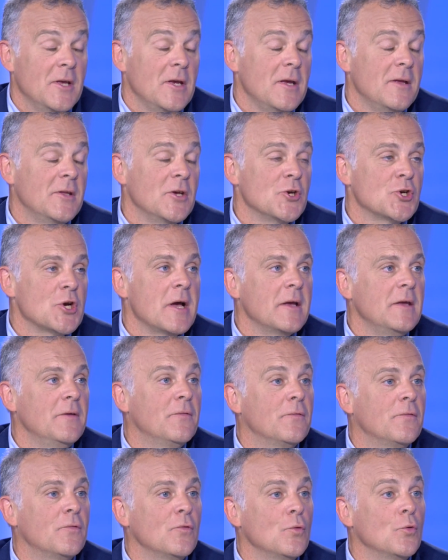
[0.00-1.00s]
Déjà, il
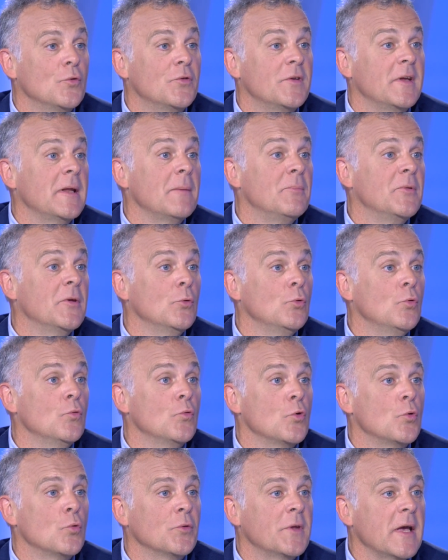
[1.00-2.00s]
faut s'adapter au
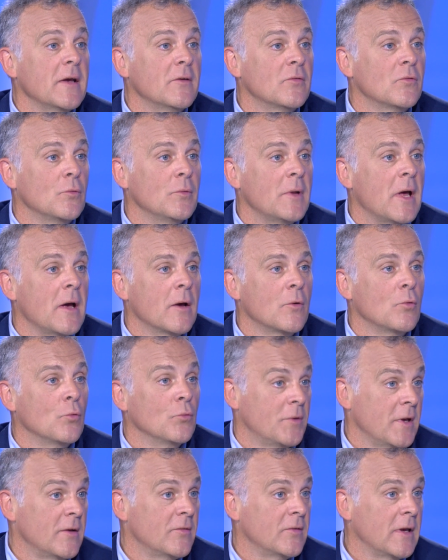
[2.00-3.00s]
nouveau contexte. On a un
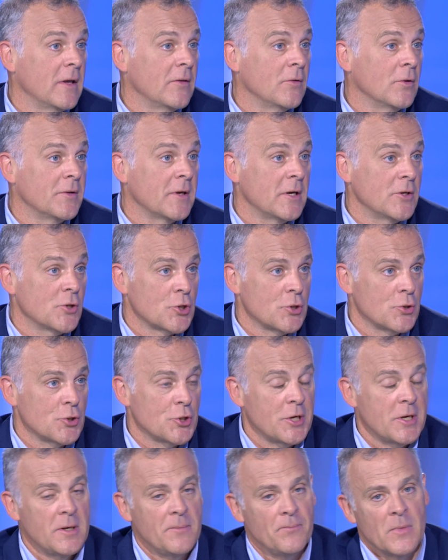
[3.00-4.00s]
contexte qui est en train de
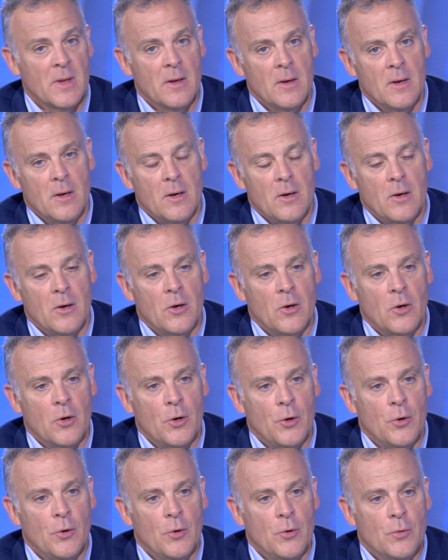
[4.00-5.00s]
changer.
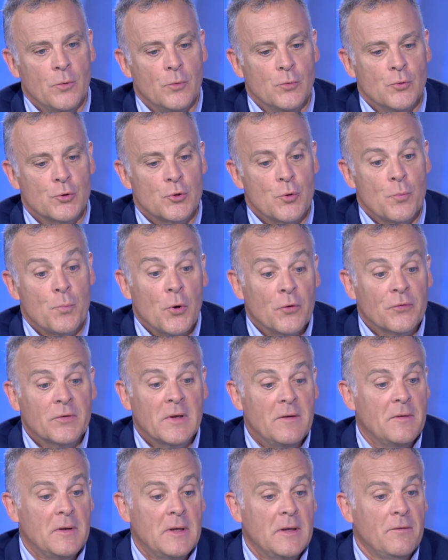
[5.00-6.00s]
Euh, je pense
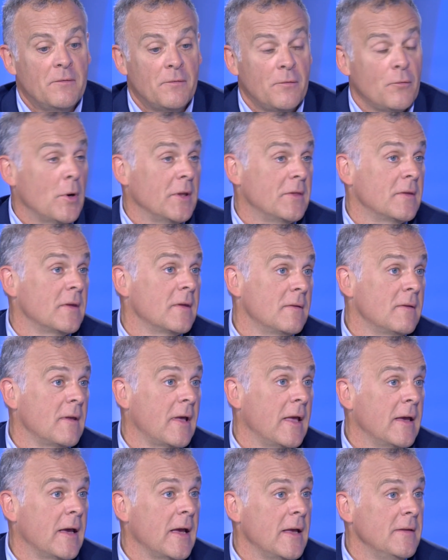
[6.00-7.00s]
qu'il faut être
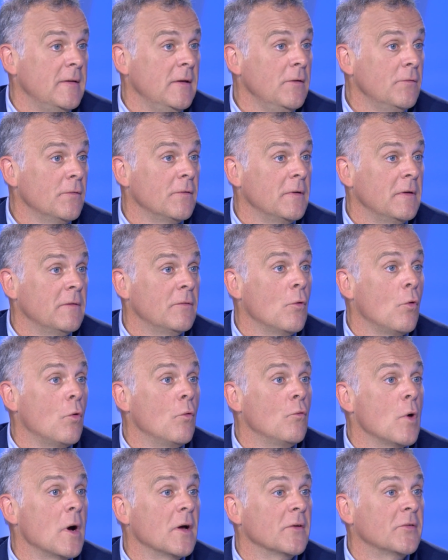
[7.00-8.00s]
très créatif, il faut
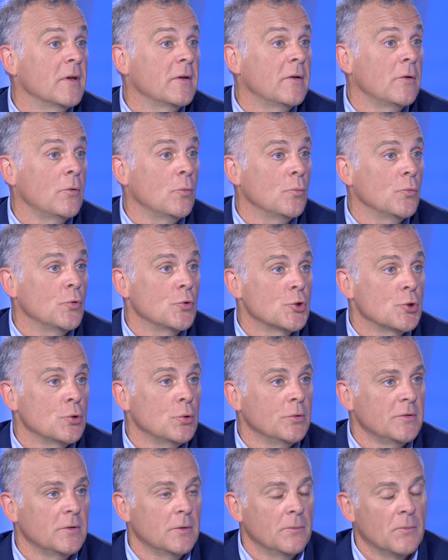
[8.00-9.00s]
revoir un certain nombre de
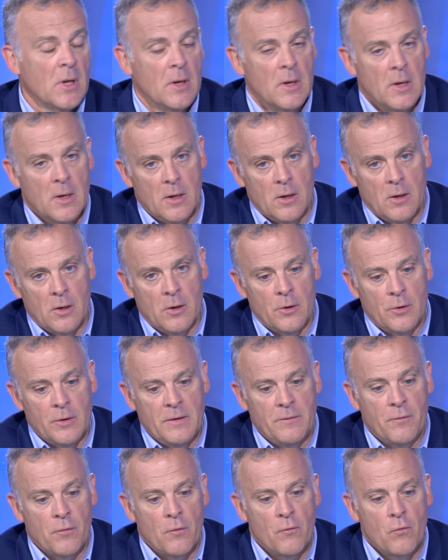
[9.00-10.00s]
choses, euh,
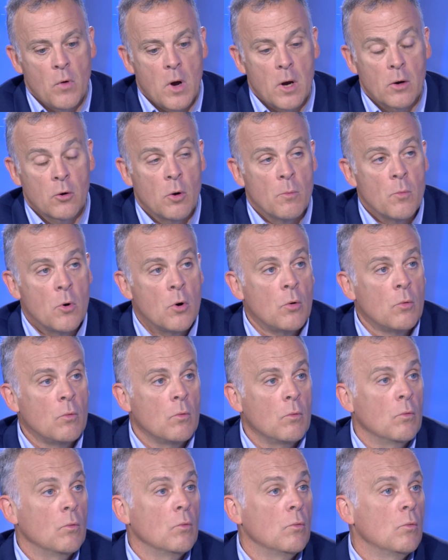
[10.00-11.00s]
il faut voir comment
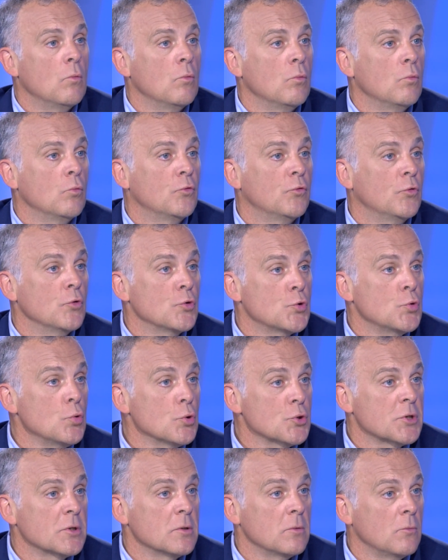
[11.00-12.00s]
on se
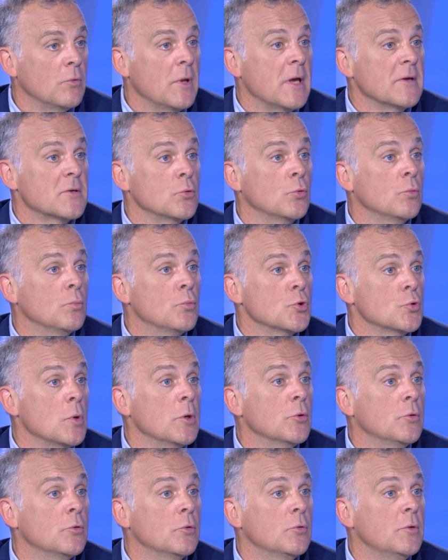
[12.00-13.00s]
source. On a
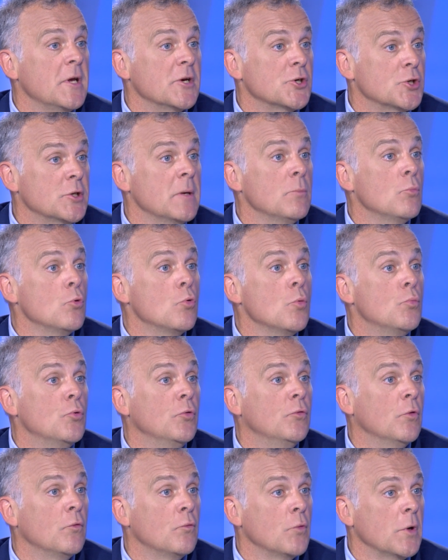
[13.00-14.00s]
besoin d'acheter beaucoup
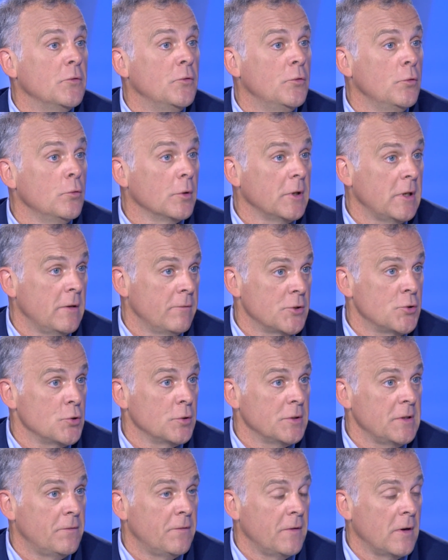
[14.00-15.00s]
plus de voitures et des
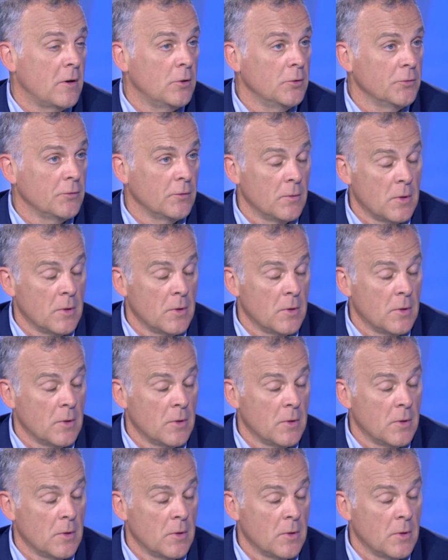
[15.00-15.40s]
voitures différentes.